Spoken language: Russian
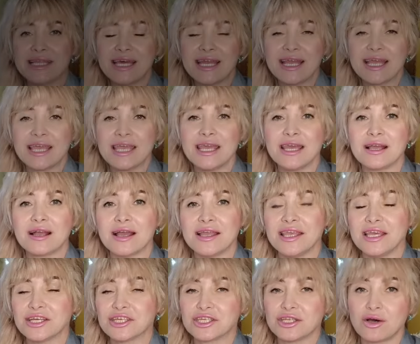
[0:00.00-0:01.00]
дорогие,
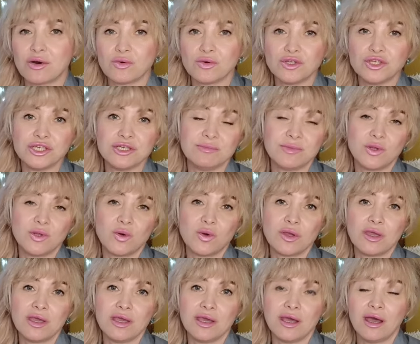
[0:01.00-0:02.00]
конечно, очень
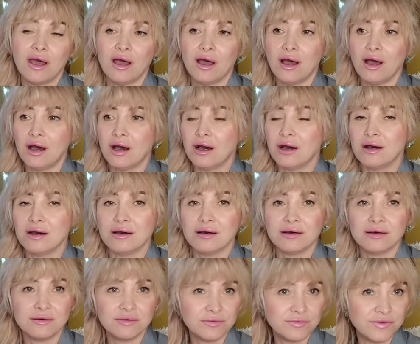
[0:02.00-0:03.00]
многие
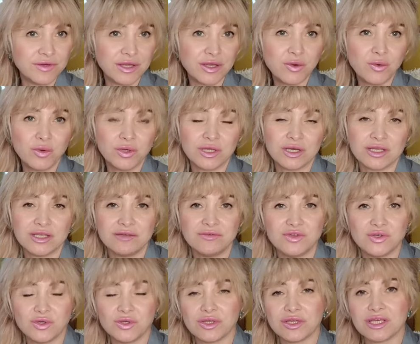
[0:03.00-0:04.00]
э, в регионах
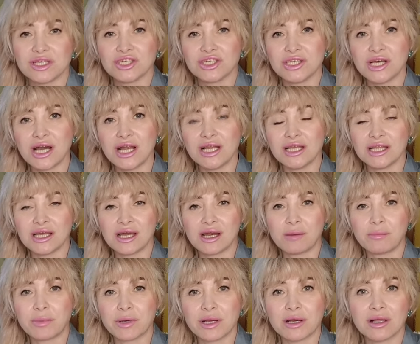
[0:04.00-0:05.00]
девчонки ждали,
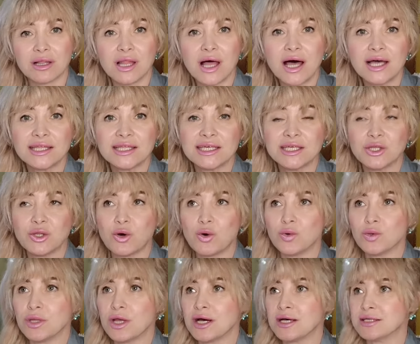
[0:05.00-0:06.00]
наверное, прохлады,
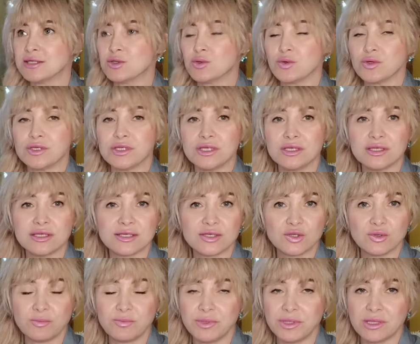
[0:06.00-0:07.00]
но у нас осень
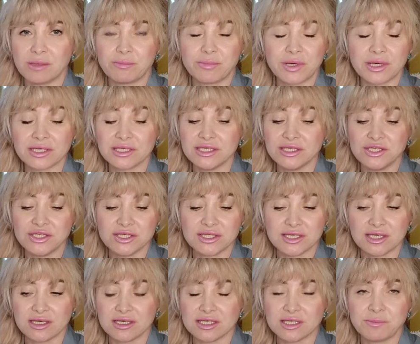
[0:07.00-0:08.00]
наступила
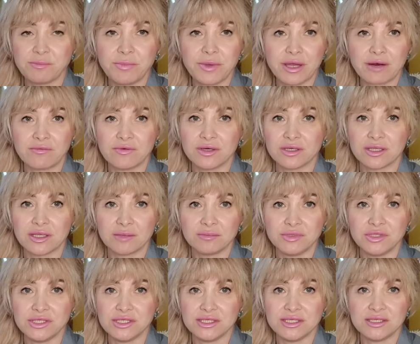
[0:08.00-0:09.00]
практически с первых
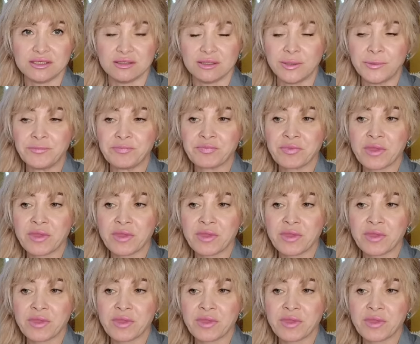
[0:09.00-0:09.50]
там чисел